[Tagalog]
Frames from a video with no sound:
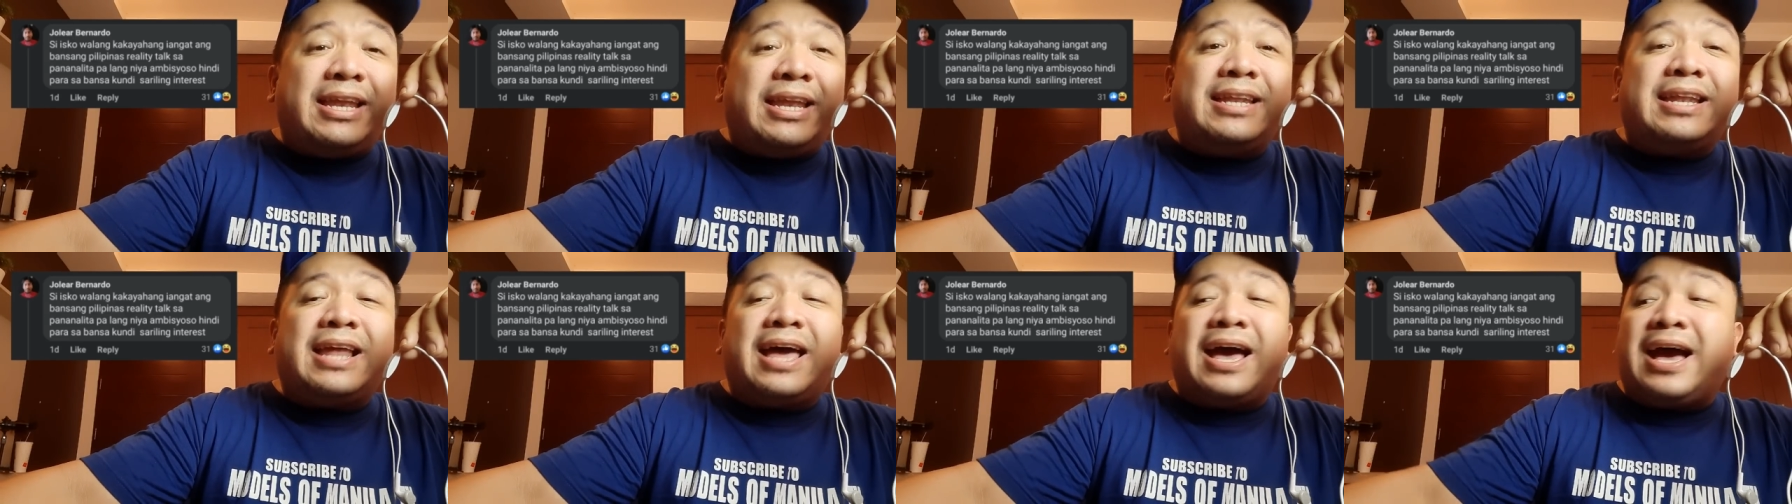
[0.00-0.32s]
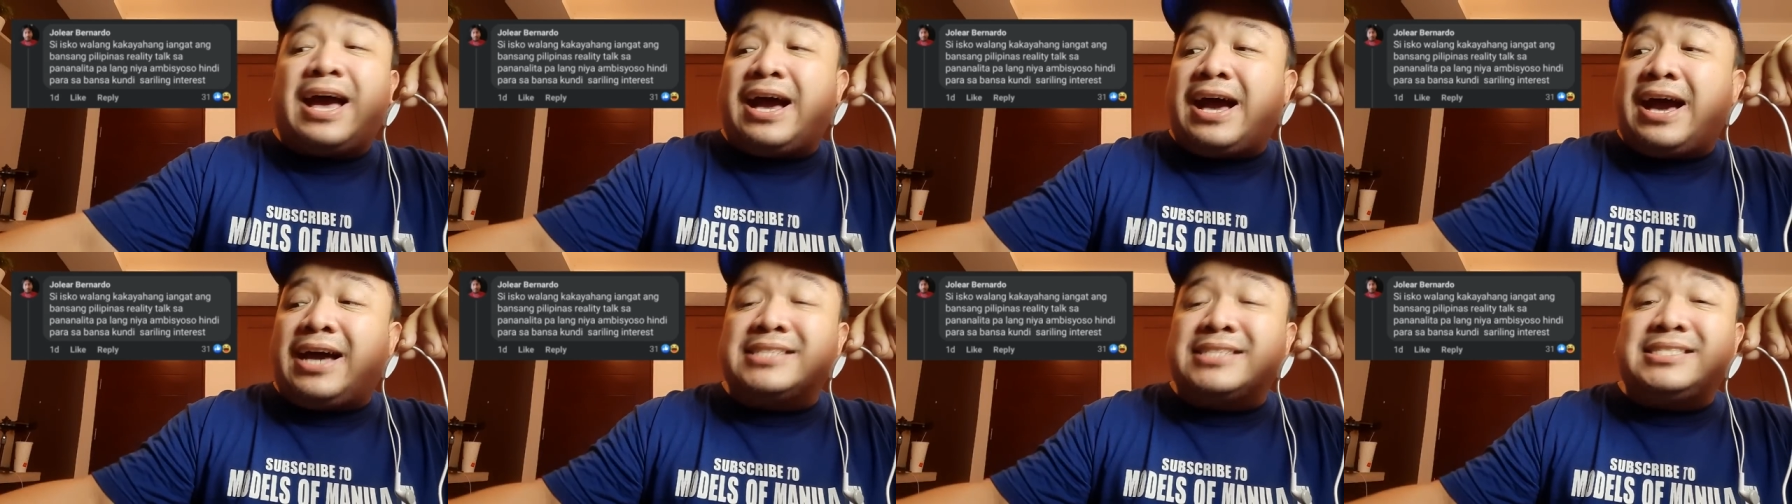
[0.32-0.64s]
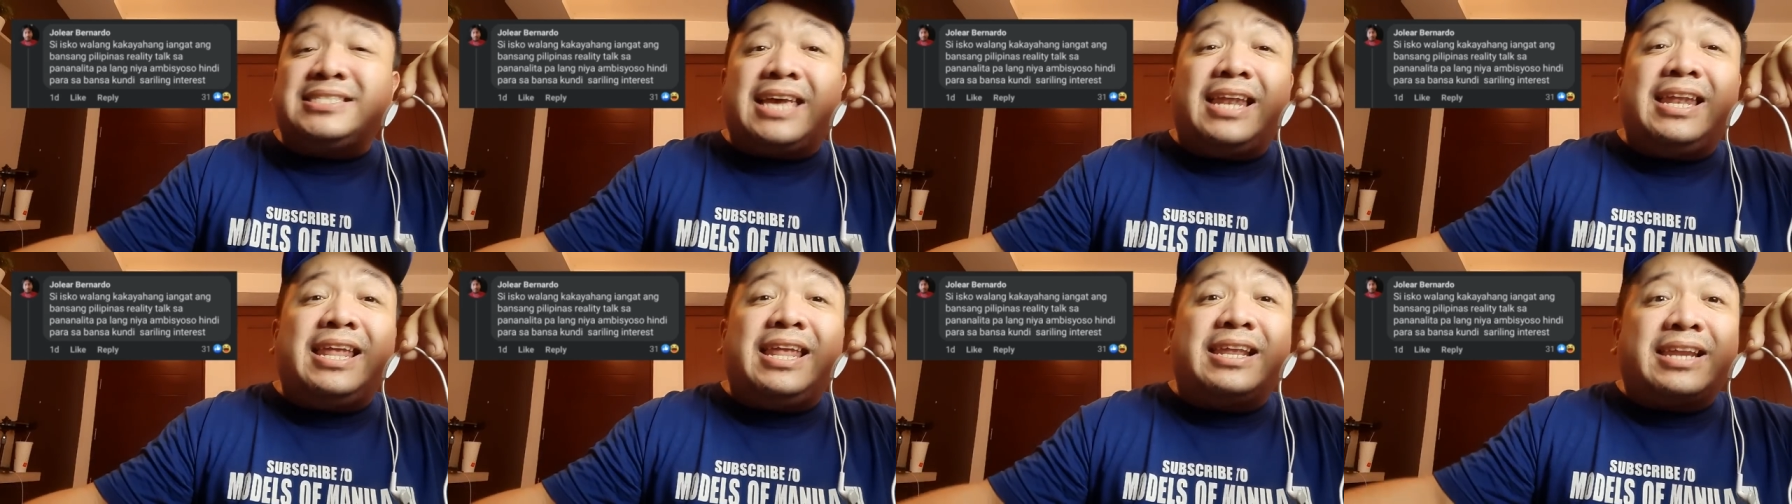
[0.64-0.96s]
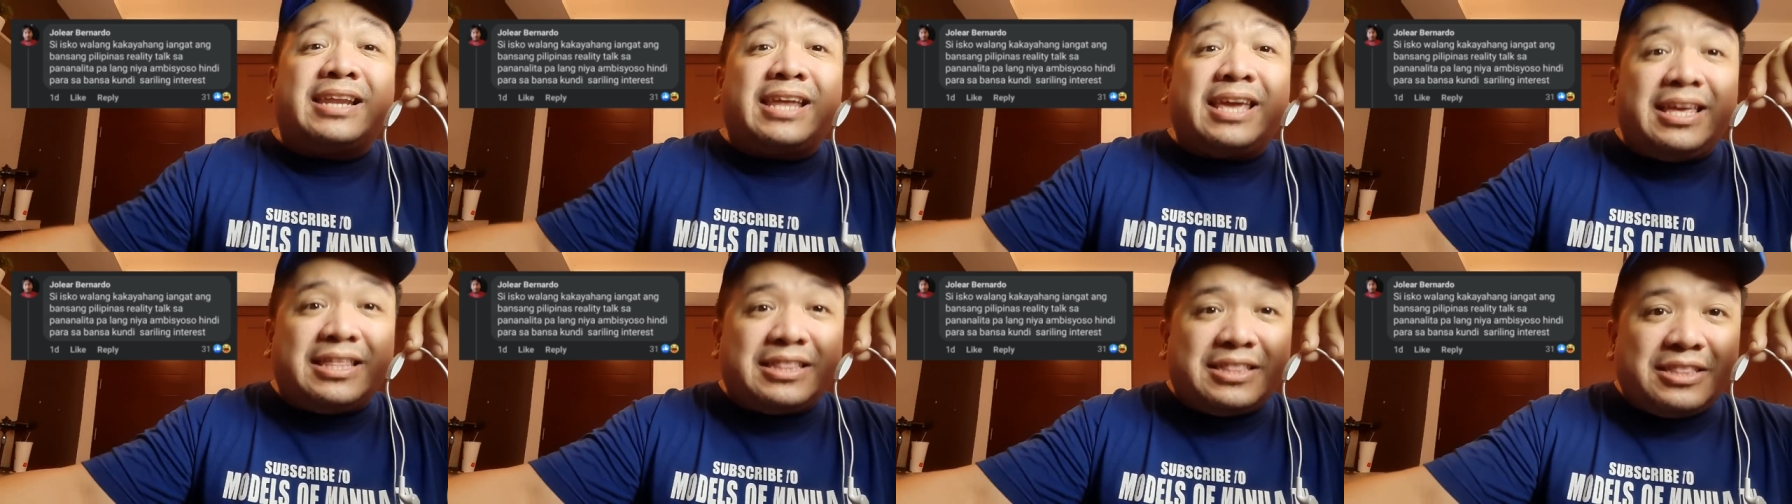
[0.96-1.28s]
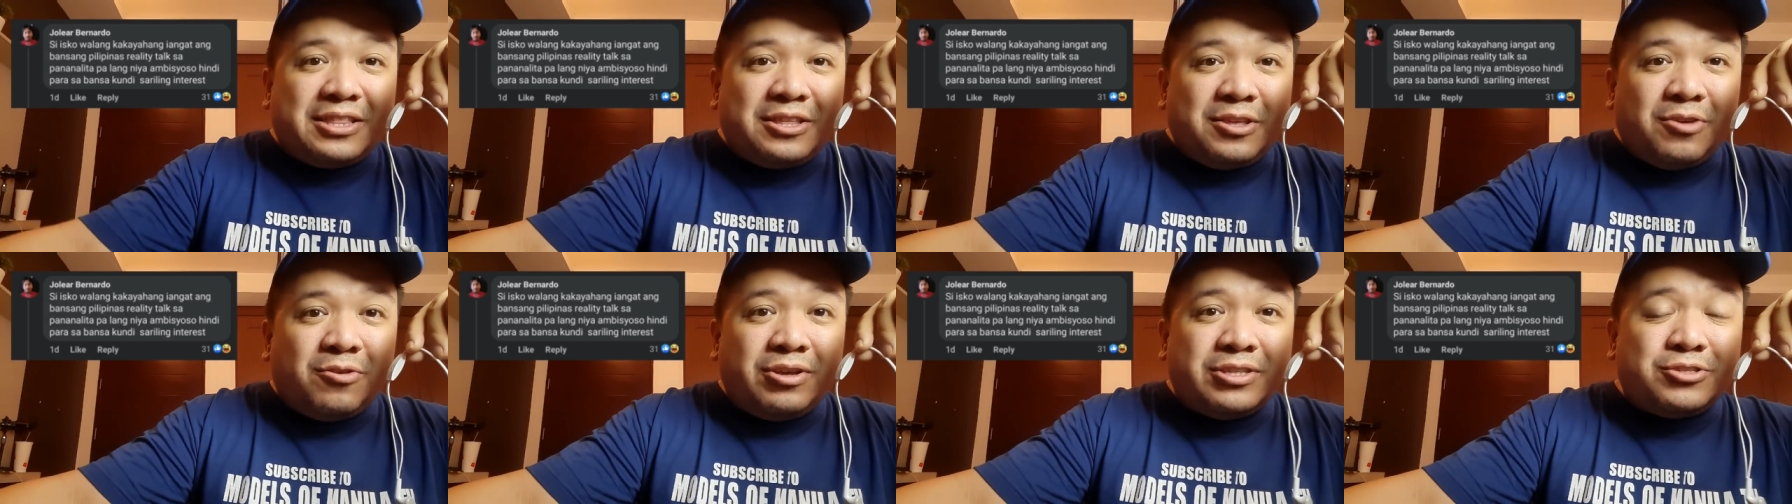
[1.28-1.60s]
Eh,
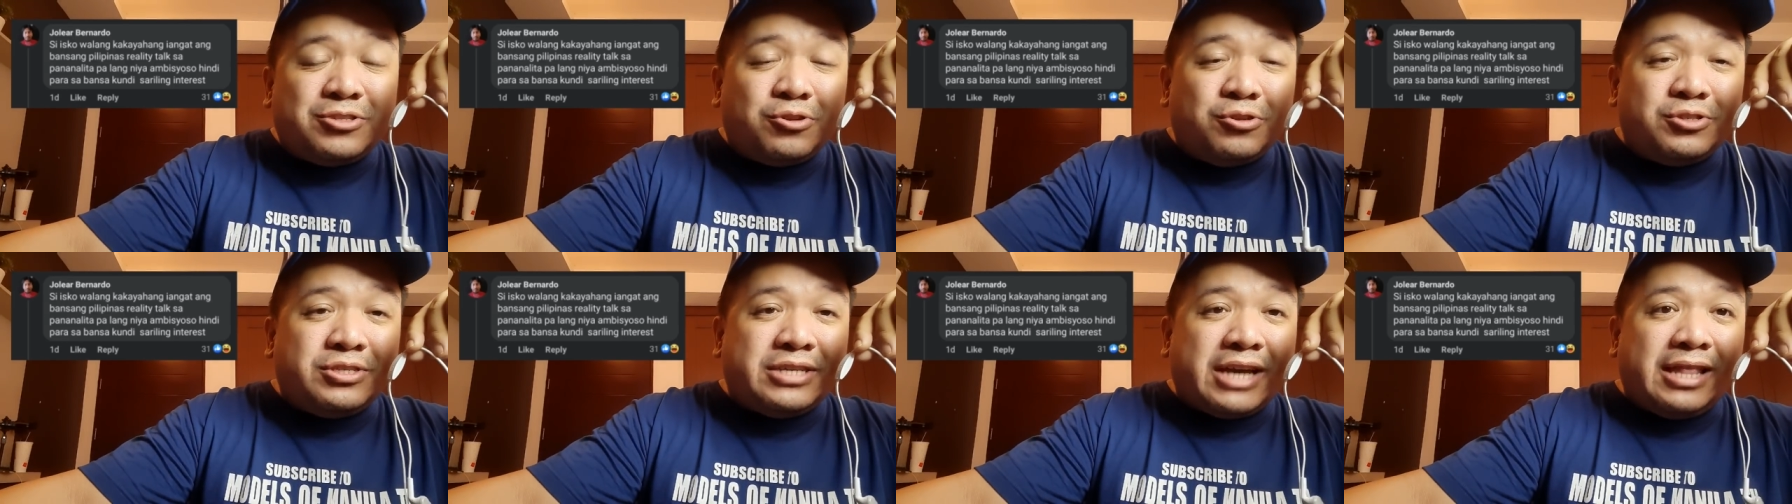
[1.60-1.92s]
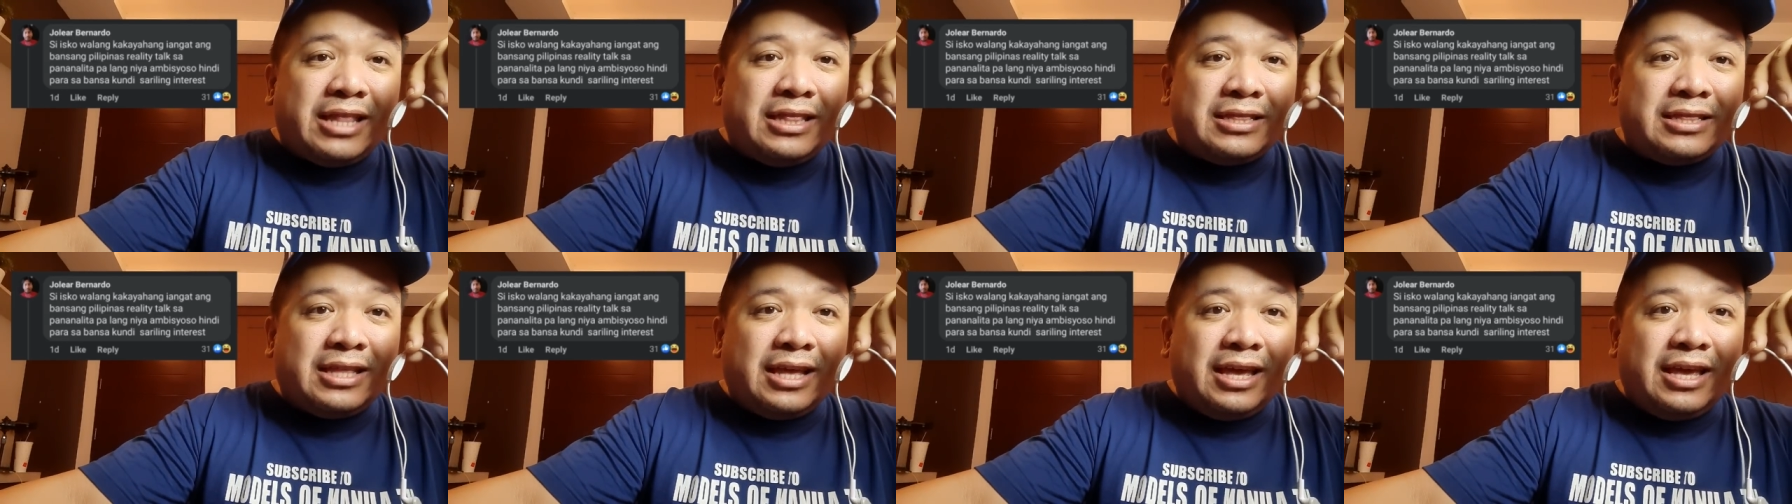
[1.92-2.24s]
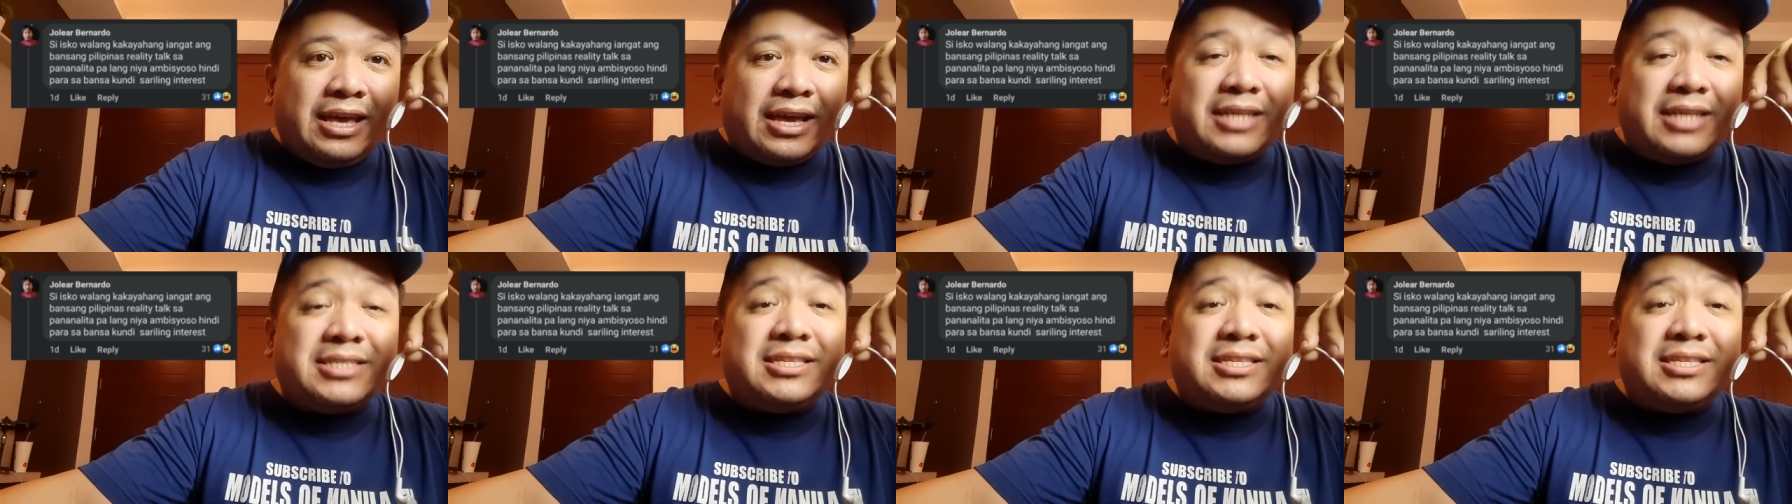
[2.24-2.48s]
na-accelerate yung estudyante.